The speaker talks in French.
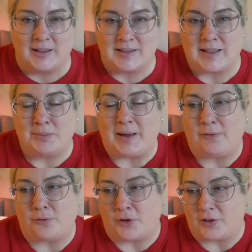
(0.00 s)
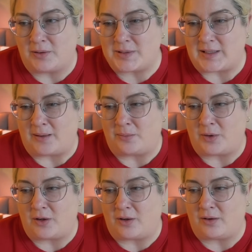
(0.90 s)
c'est bien le fun, ça
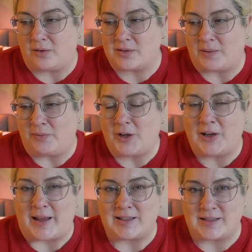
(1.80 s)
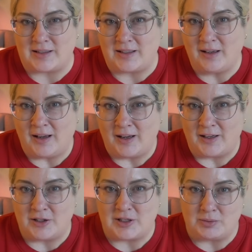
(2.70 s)
me, ça me fait relaxer.
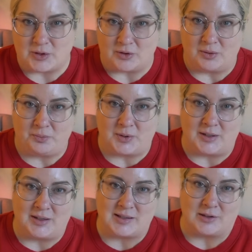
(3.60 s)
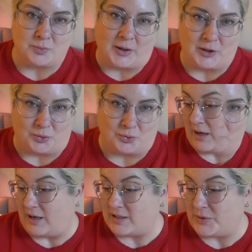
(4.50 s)
J'aime ça, puis c'est super cute.
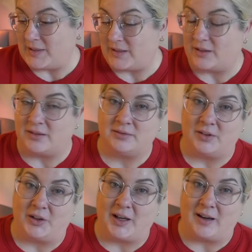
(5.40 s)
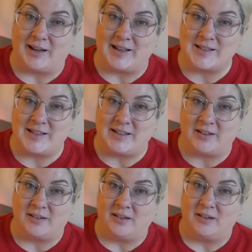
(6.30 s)
Ensuite, un grand classique,
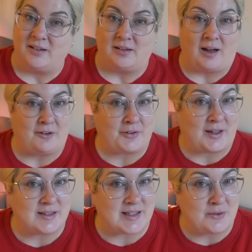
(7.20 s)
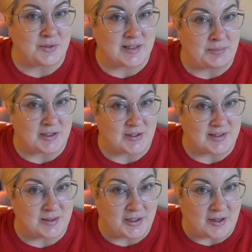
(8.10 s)
en français aussi, parce que
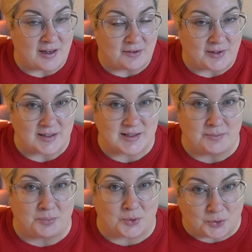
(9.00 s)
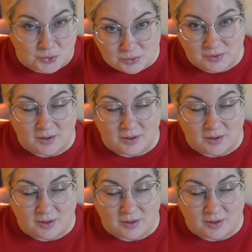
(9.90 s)
c'est meilleur en français pour nous,